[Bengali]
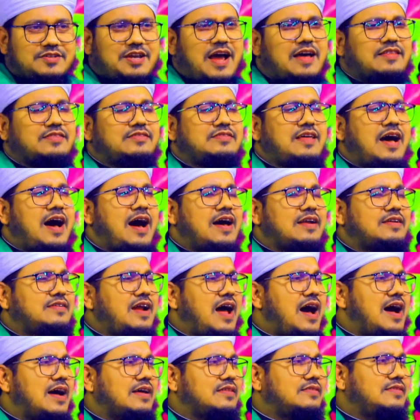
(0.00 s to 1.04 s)
সাদ্দার
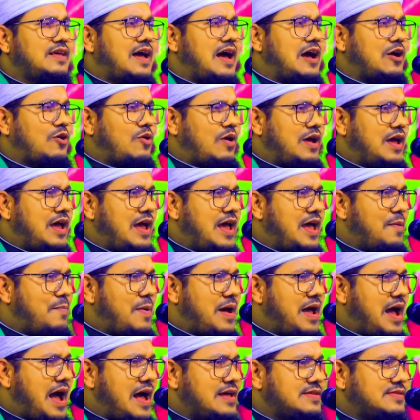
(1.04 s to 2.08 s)
ডাক দিয়া কয় হ্যাঁ
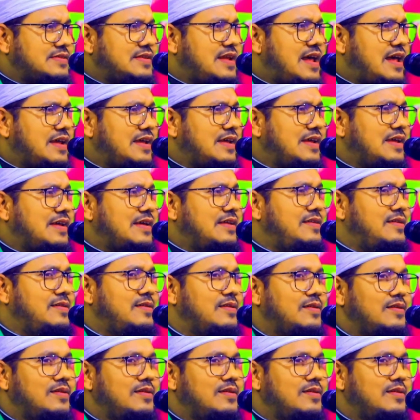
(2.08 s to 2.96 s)
ভাই আজরাইল